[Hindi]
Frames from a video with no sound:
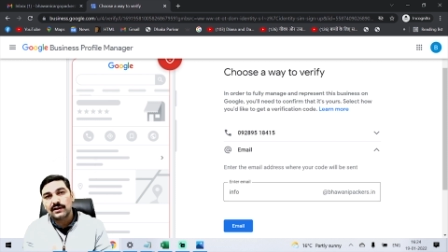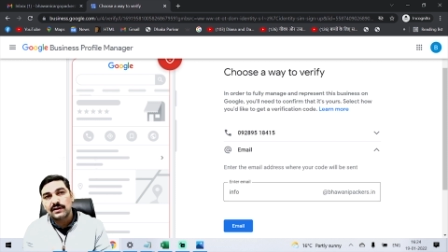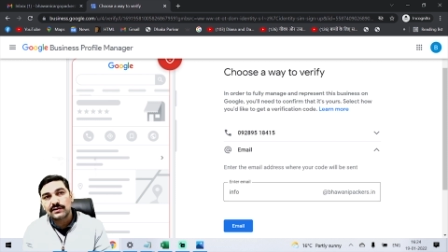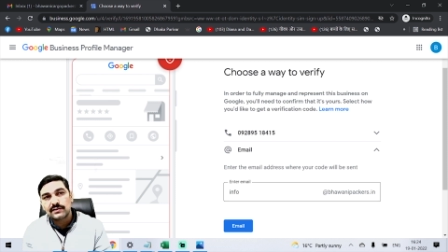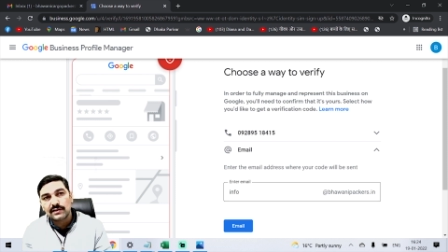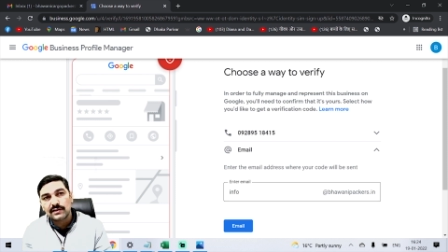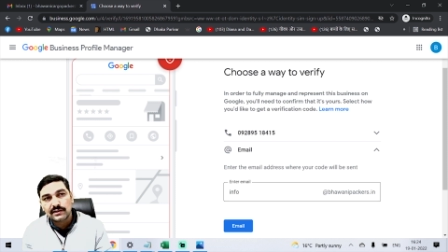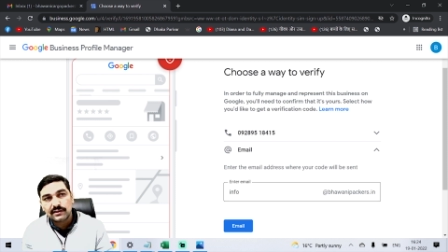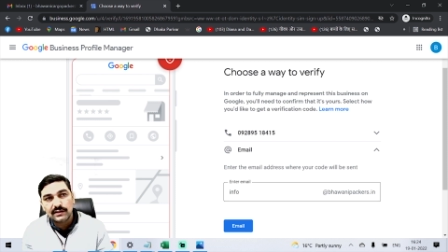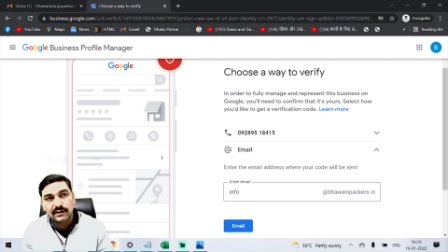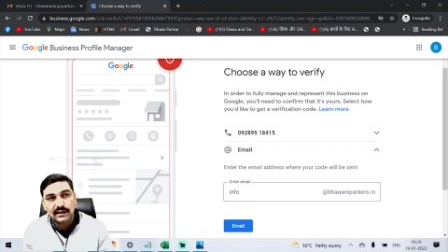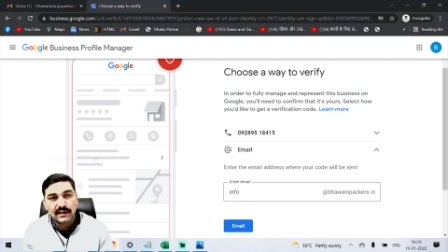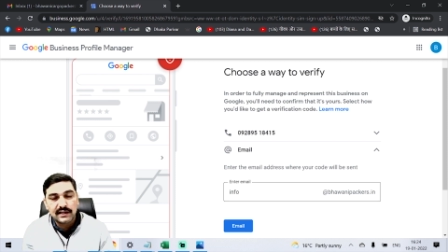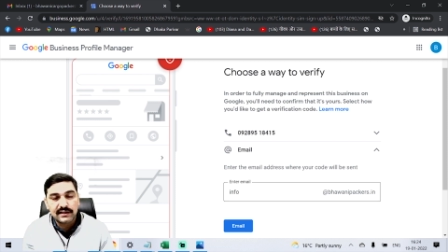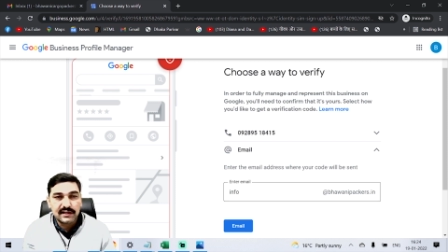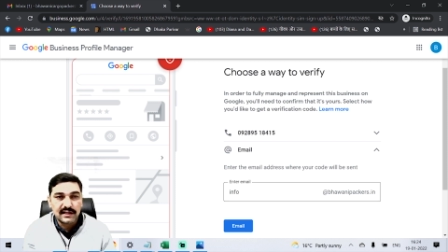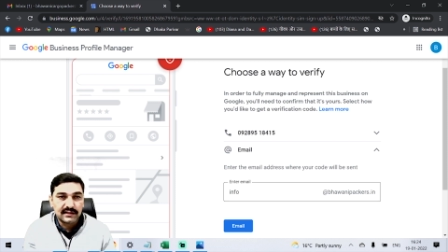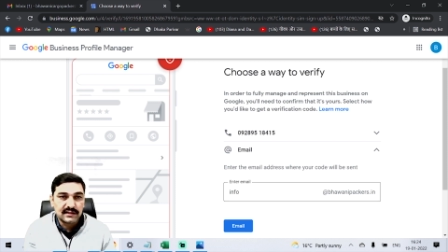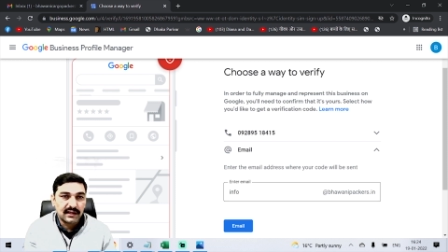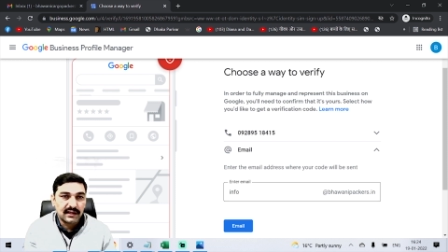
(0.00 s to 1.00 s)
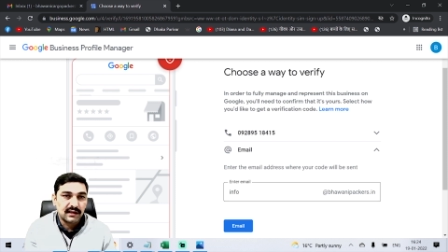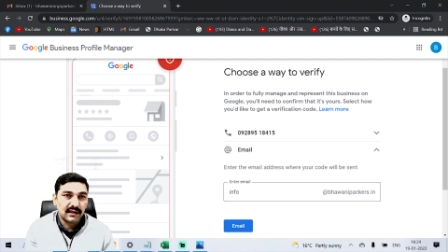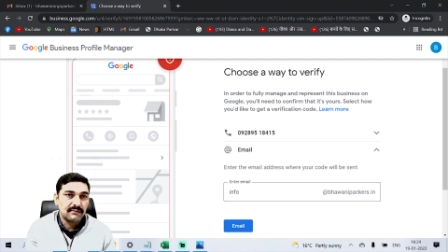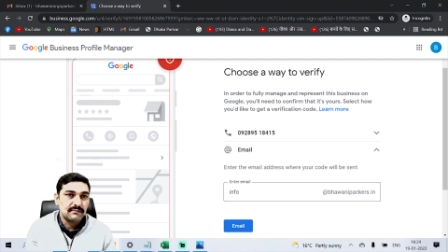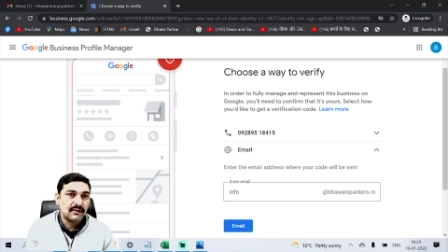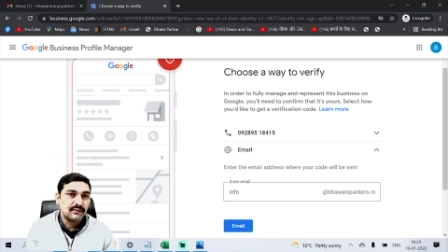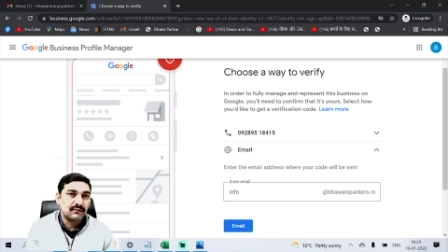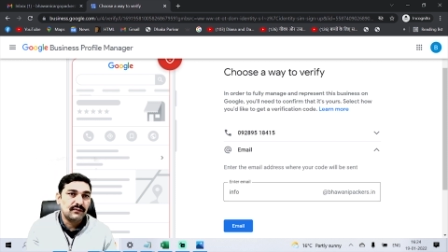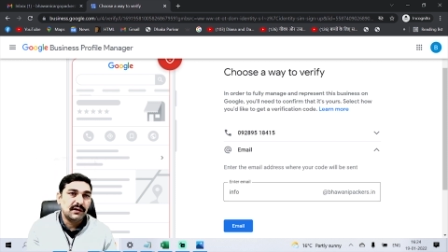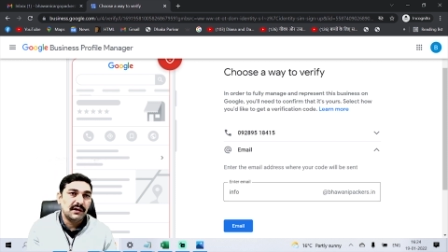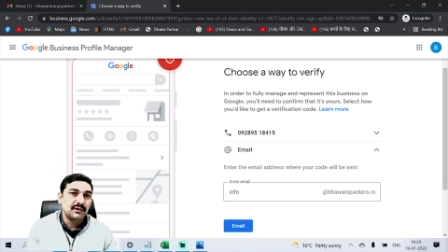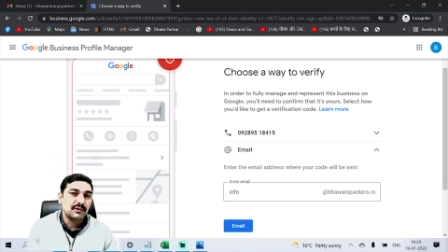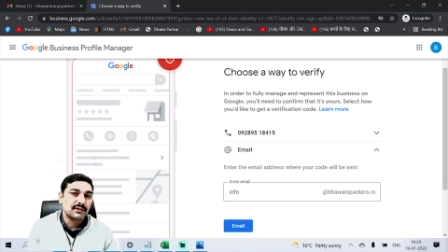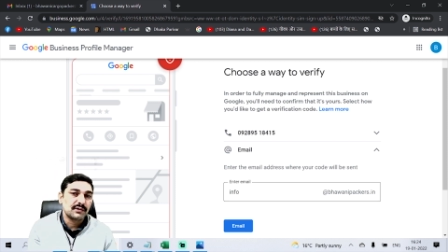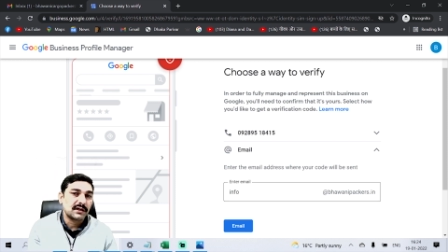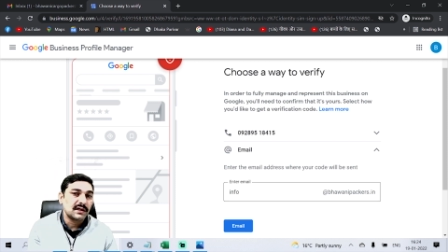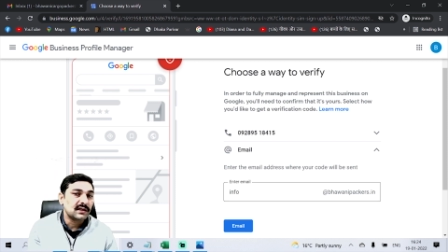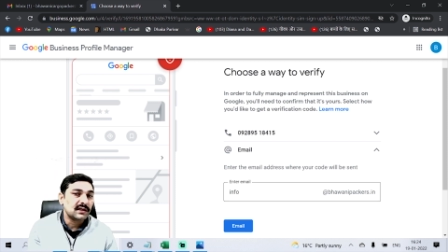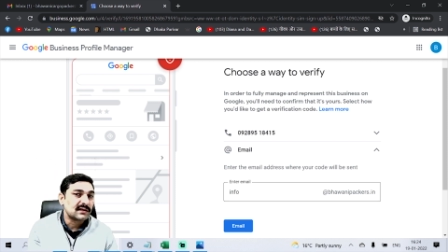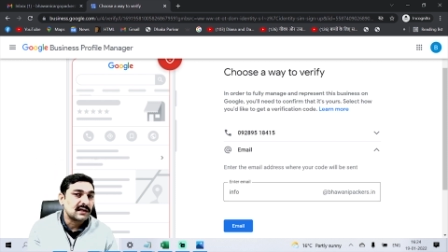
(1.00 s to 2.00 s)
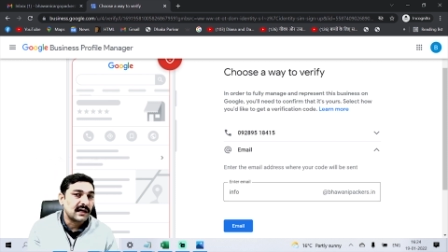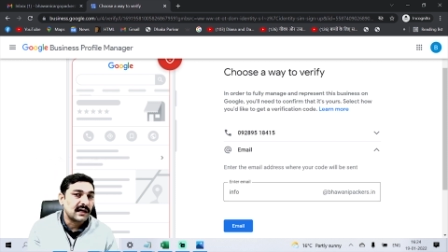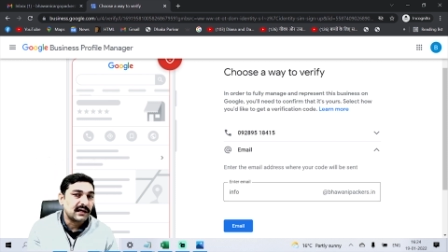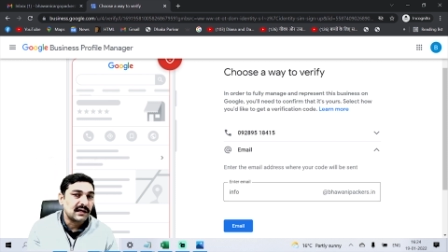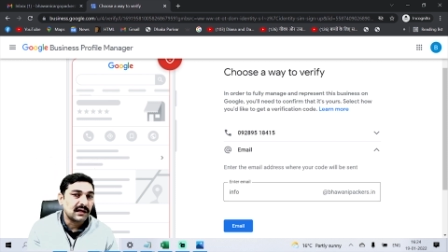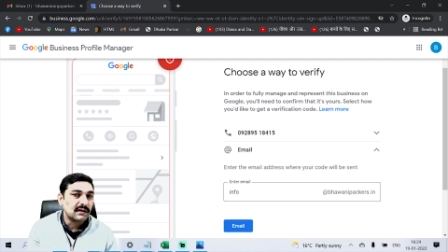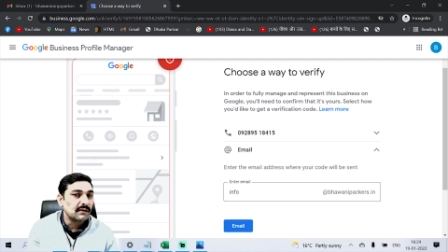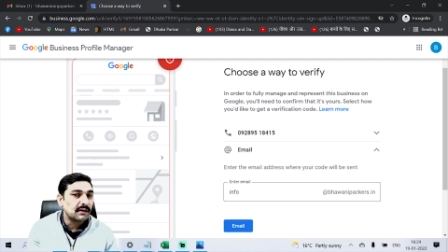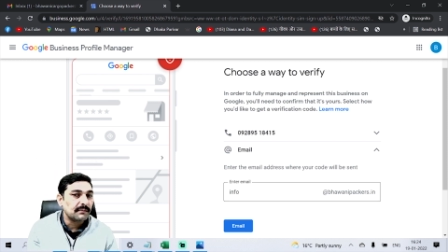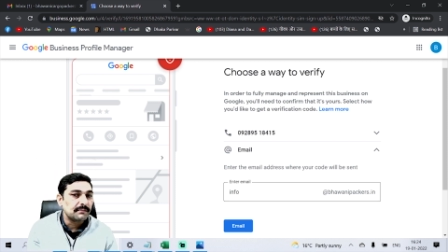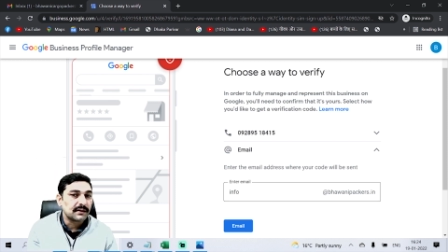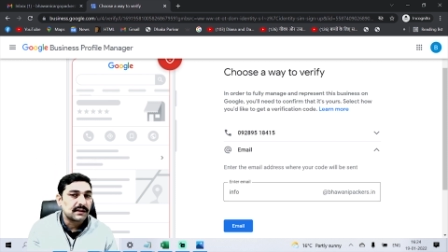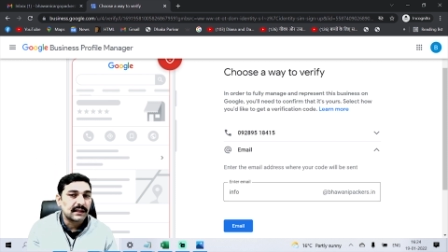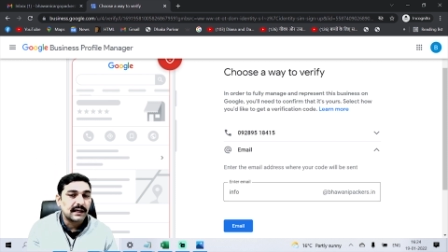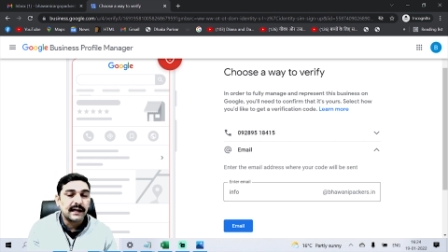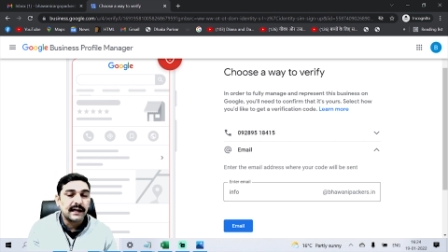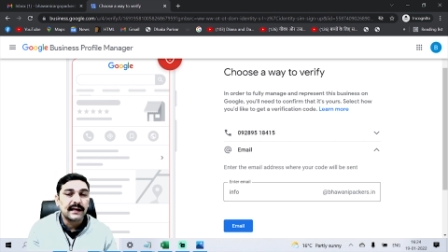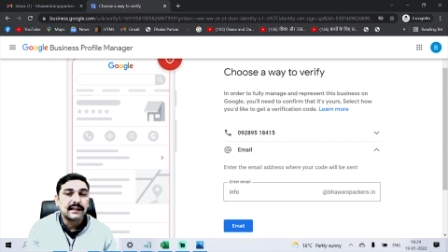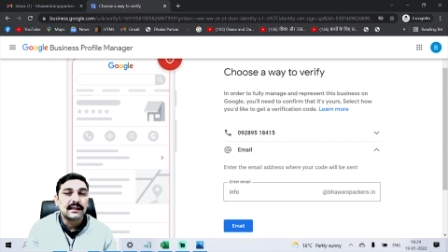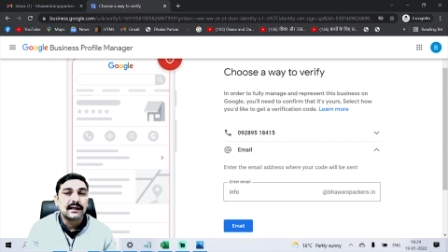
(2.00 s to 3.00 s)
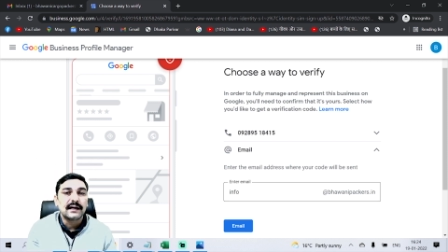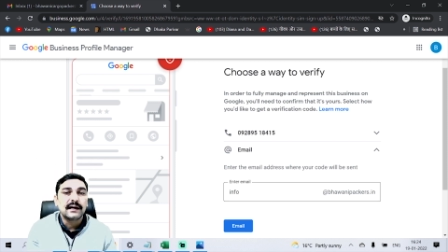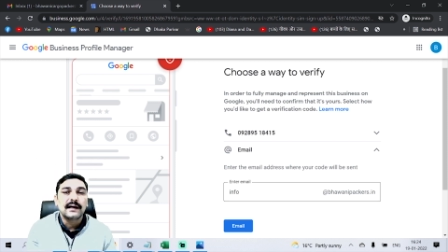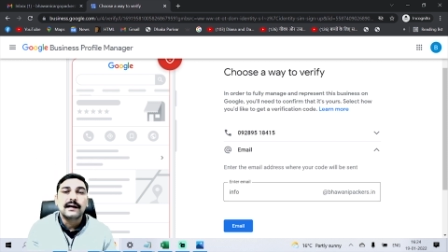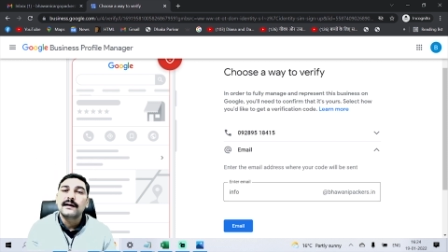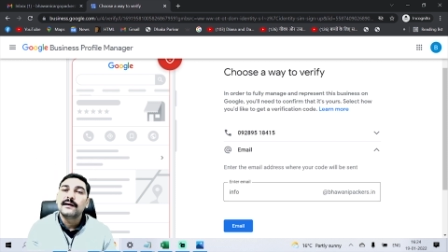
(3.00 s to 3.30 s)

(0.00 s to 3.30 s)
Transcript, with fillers: कर सकते हैं जैसा कि मैं वीडियो के स्टार्टिंग में बताया था